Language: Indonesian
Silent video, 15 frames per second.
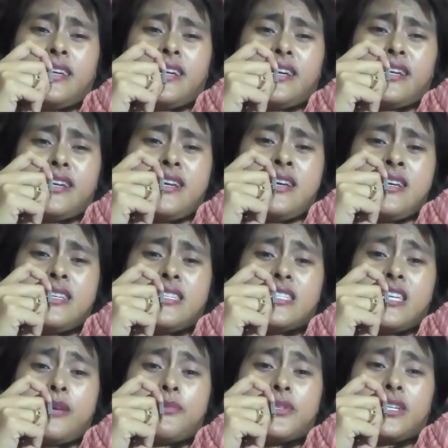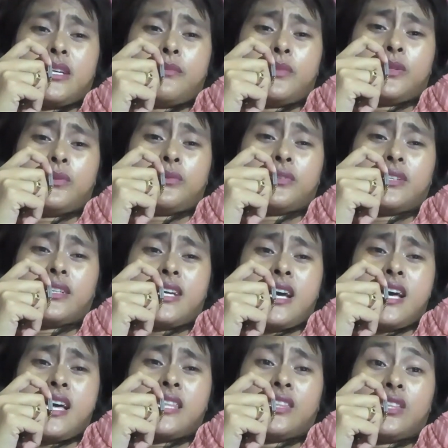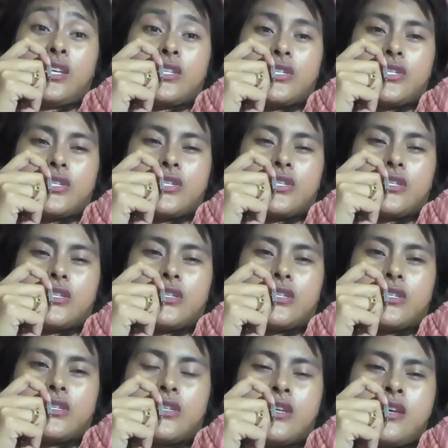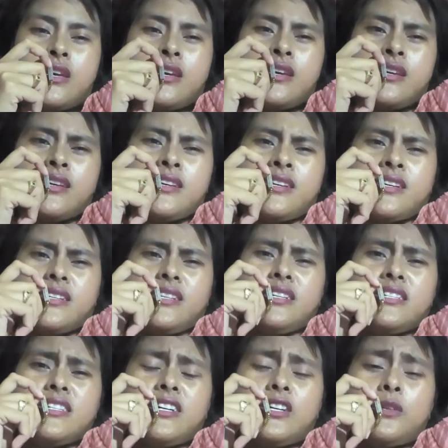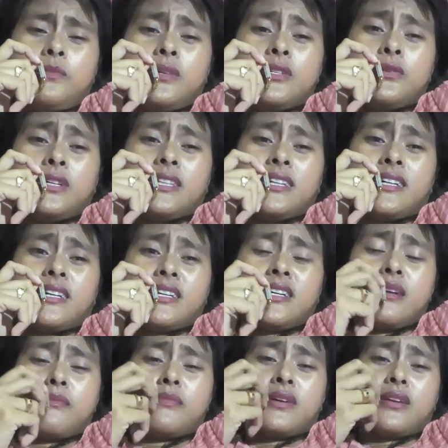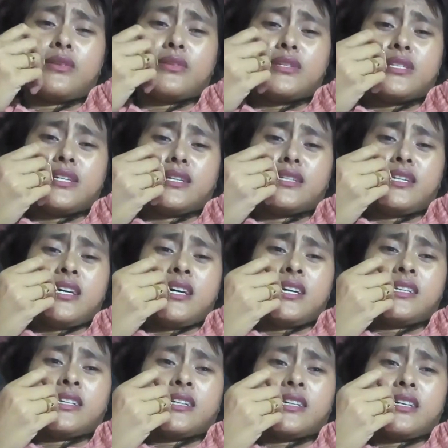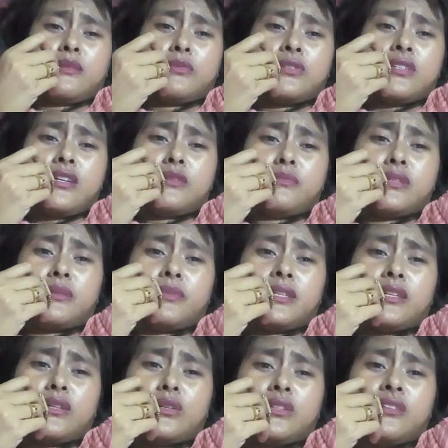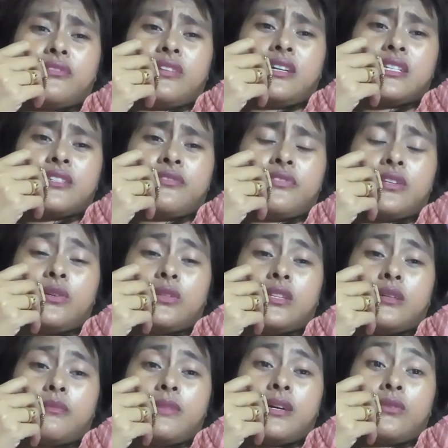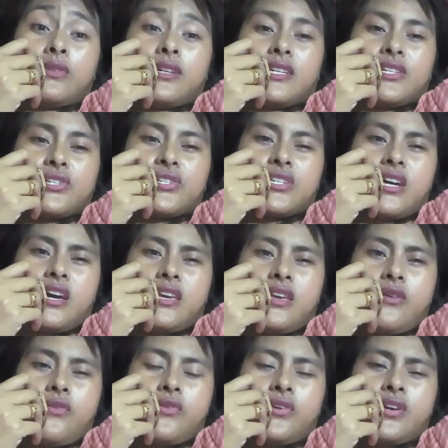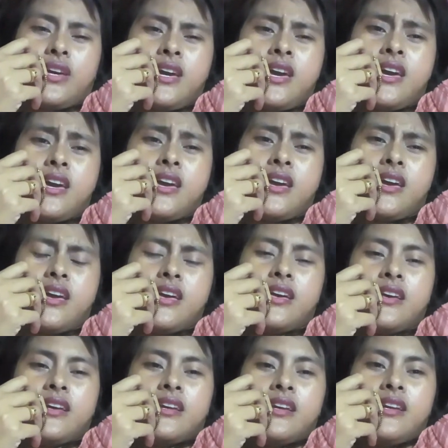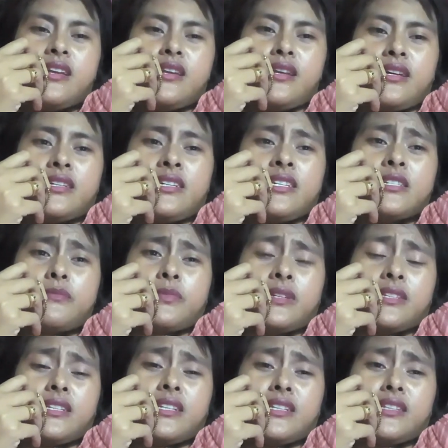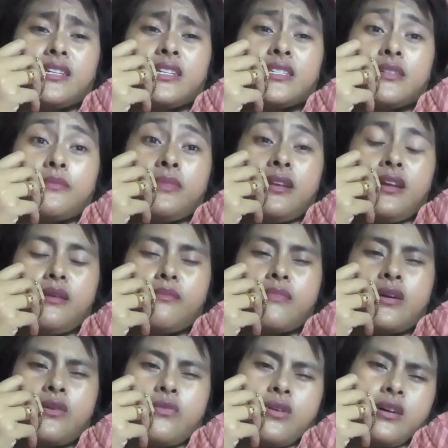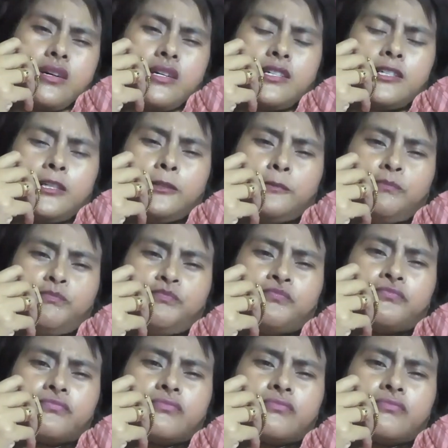karena subscribe itu gratis. Dan jangan lupa juga tekan gambar loncengnya agar kamu selalu mendapatkan notifikasi video terbaru dari saya. Oke. Okay? Nah, jadi seperti yang tadi saya bilang bahwa um,